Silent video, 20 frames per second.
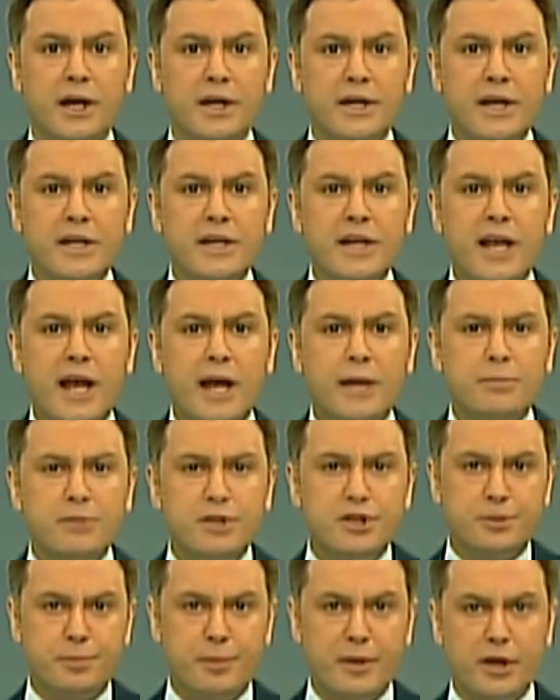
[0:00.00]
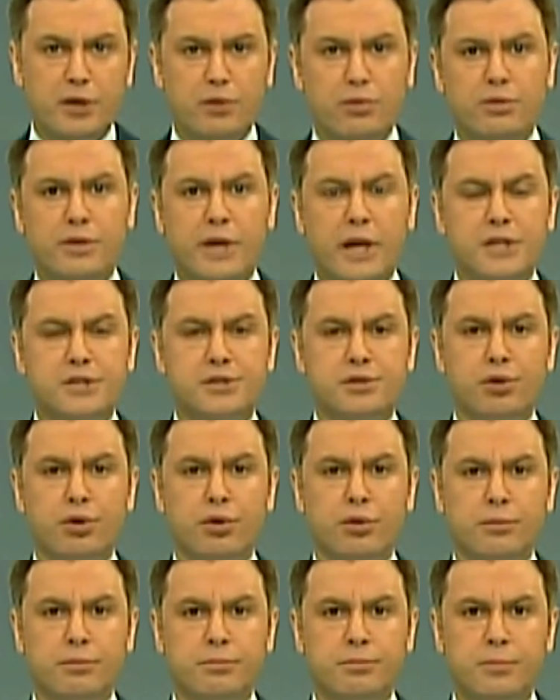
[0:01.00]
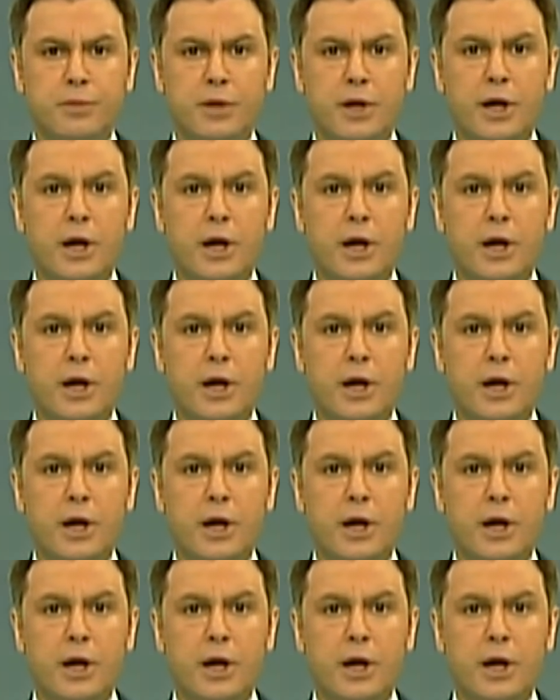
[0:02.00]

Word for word: yenilenmiş bir ülke istiyorum.